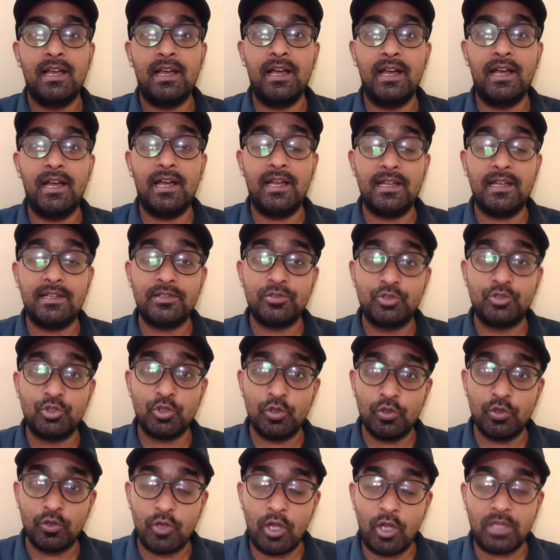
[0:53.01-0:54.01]

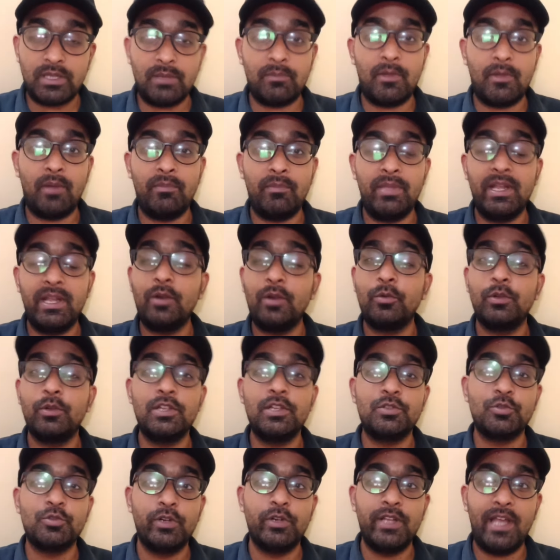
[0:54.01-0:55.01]
जो गौतम गंभीर है
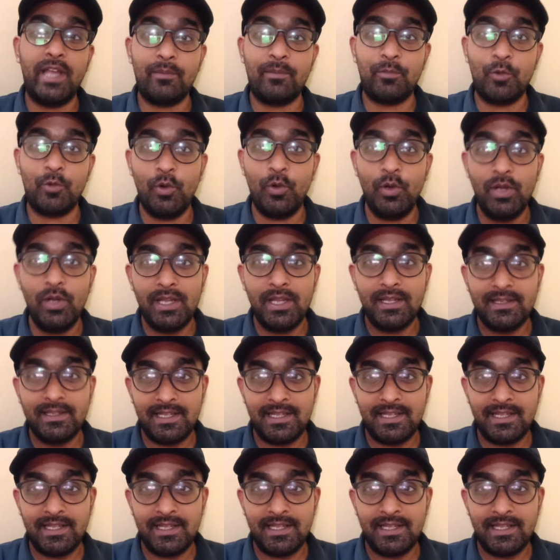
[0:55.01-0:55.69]
उनकी जोड़ी आपको